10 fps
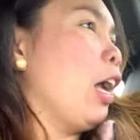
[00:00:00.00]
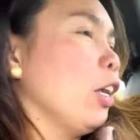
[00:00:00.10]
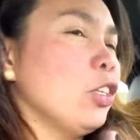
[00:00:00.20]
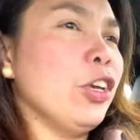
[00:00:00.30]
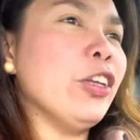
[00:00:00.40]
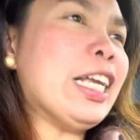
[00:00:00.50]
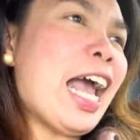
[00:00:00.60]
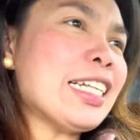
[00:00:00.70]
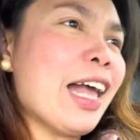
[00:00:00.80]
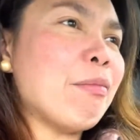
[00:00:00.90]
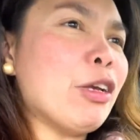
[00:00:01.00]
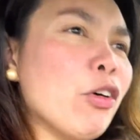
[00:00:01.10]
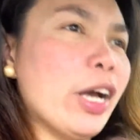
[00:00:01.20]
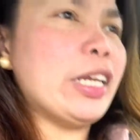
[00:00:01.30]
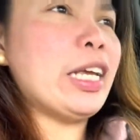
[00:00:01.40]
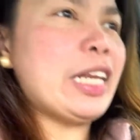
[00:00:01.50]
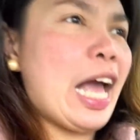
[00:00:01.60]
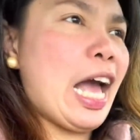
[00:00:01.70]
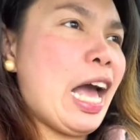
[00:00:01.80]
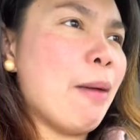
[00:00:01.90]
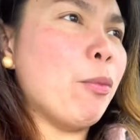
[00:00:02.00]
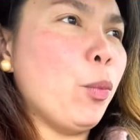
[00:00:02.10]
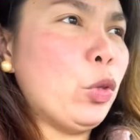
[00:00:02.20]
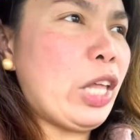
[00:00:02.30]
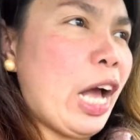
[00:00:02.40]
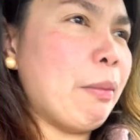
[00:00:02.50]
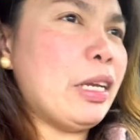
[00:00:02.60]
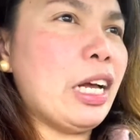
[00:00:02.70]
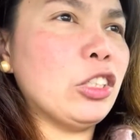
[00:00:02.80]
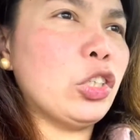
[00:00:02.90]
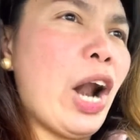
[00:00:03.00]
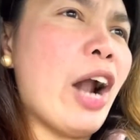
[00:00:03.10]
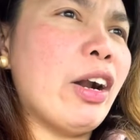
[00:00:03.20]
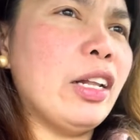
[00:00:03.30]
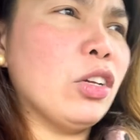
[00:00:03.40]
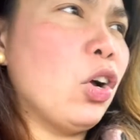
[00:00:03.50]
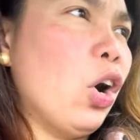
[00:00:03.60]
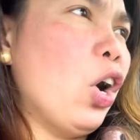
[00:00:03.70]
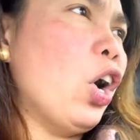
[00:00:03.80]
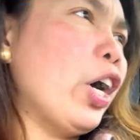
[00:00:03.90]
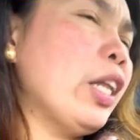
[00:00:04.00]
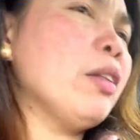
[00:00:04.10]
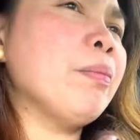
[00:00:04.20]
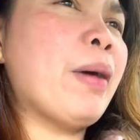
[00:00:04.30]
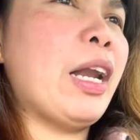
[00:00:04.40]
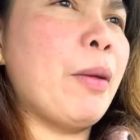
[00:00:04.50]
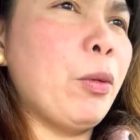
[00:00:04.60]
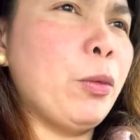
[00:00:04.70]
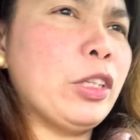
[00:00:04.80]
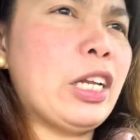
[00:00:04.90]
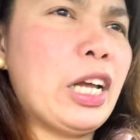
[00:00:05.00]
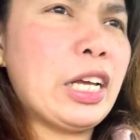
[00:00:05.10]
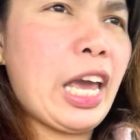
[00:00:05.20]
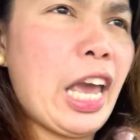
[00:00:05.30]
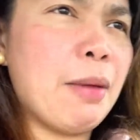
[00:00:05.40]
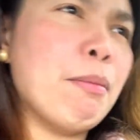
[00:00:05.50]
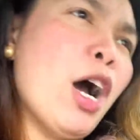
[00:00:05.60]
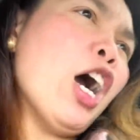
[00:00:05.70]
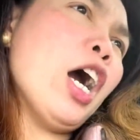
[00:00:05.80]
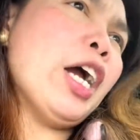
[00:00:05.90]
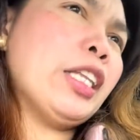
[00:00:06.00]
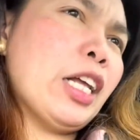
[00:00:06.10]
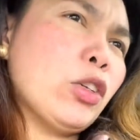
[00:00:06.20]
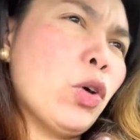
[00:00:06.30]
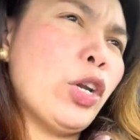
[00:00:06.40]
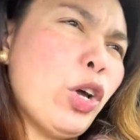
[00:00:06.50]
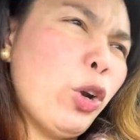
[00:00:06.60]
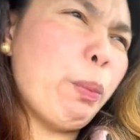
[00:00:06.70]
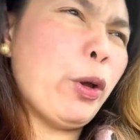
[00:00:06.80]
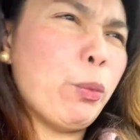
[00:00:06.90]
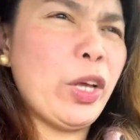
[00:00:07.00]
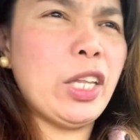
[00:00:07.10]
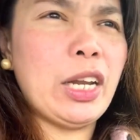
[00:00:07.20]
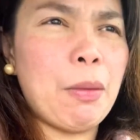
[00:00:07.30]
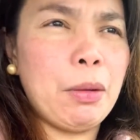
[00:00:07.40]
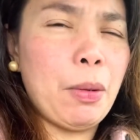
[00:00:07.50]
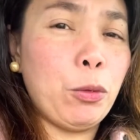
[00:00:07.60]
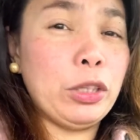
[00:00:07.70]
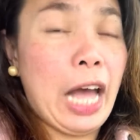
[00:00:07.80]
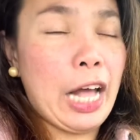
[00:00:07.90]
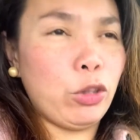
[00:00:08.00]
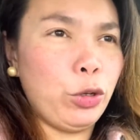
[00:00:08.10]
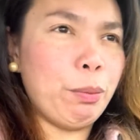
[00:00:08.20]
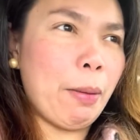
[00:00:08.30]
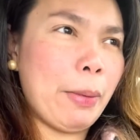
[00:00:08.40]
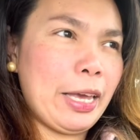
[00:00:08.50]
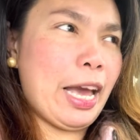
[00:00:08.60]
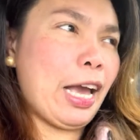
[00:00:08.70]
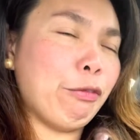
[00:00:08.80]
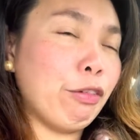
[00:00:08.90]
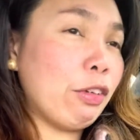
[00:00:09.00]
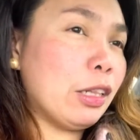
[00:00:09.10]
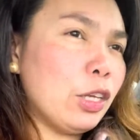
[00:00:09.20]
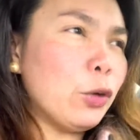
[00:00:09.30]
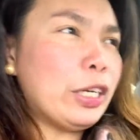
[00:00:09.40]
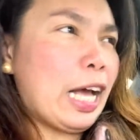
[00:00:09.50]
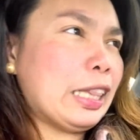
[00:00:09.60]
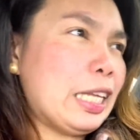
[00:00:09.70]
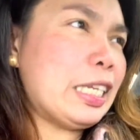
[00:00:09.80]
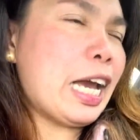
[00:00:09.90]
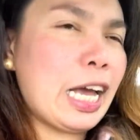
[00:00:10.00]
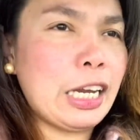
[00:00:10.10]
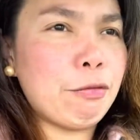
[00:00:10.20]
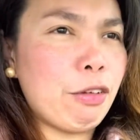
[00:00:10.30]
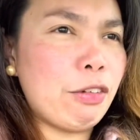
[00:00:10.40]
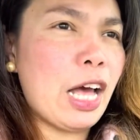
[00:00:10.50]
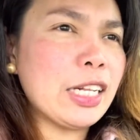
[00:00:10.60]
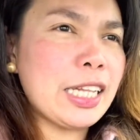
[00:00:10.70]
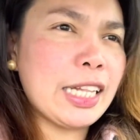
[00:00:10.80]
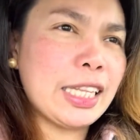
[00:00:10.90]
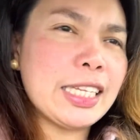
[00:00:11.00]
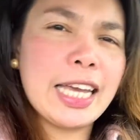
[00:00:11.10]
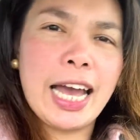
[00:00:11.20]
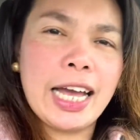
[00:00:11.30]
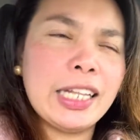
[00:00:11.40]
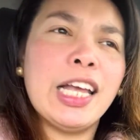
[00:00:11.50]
So yun nga, sabi ko kanina, pupunta kami ng Traralgon para pumunta ng Kmart at kung ano-ano pa yung pwede namin mapuntahan doon mamaya. I-video natin yan, i-vlog natin yan.